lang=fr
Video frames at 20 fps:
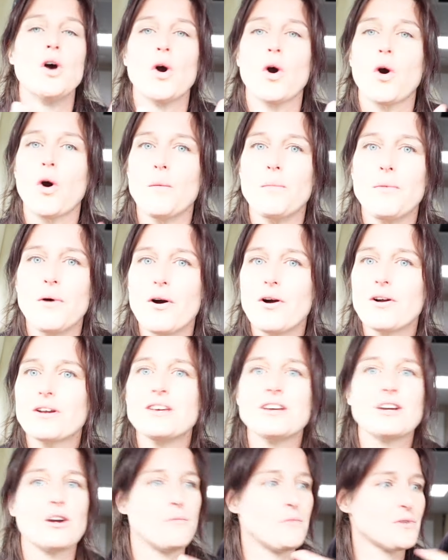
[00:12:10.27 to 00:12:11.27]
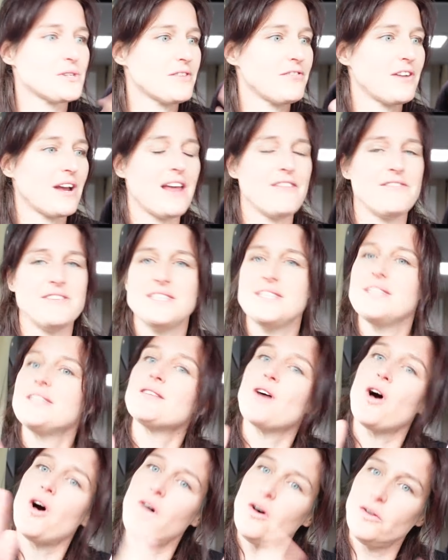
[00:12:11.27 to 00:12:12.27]
Robot qui commence à faire la
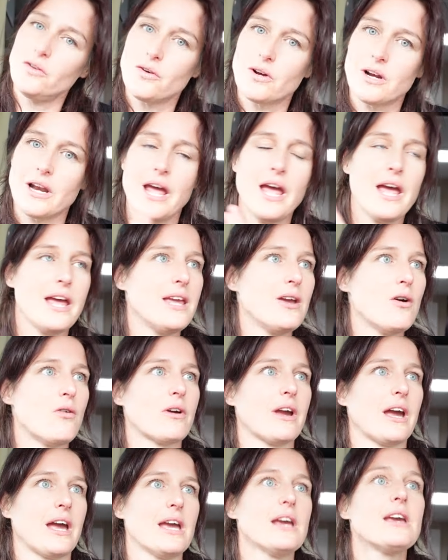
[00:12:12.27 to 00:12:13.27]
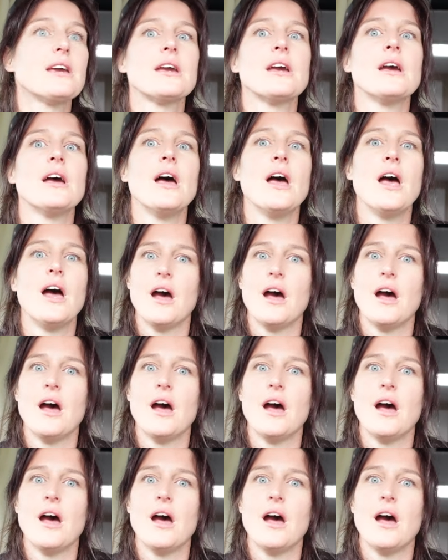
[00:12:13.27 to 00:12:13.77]
visite en anglais et en grec.